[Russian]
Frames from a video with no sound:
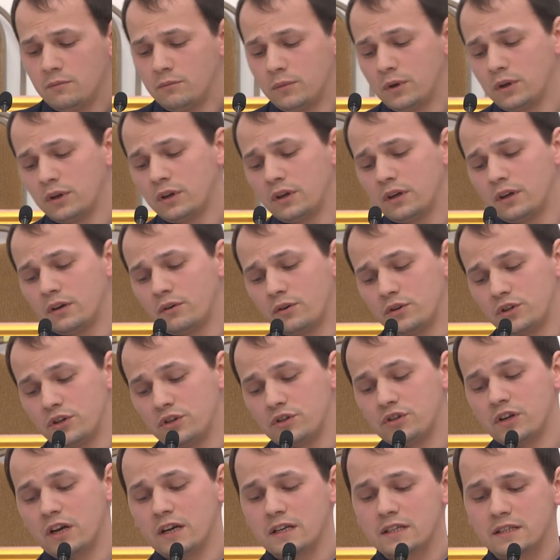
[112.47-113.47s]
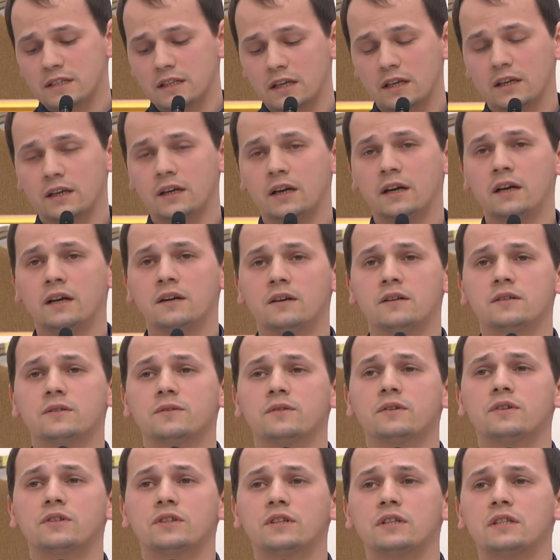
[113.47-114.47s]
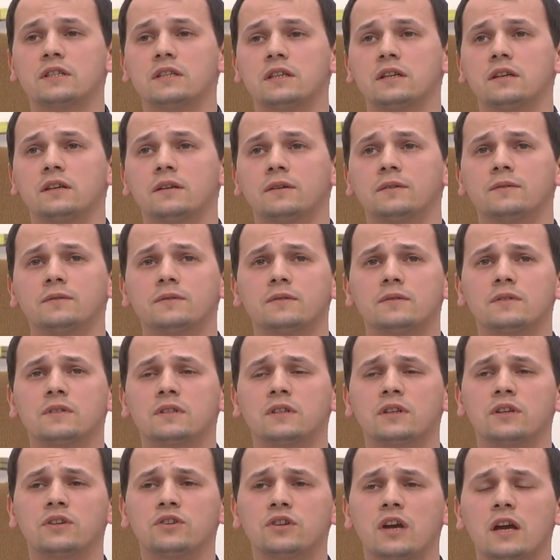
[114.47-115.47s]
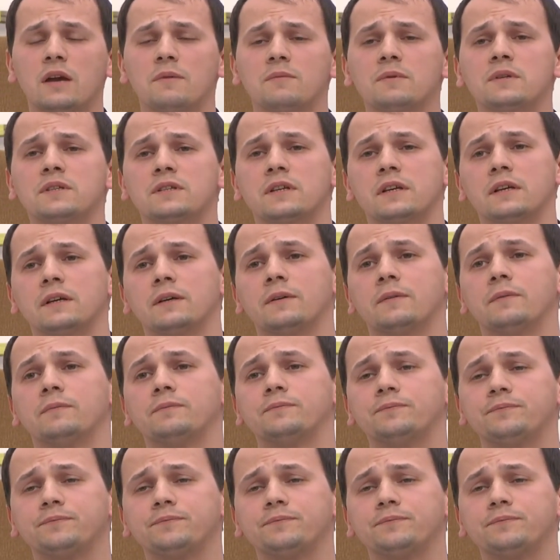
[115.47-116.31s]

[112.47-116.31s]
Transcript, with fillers: Мы очень часто в своей жизни встречаемся,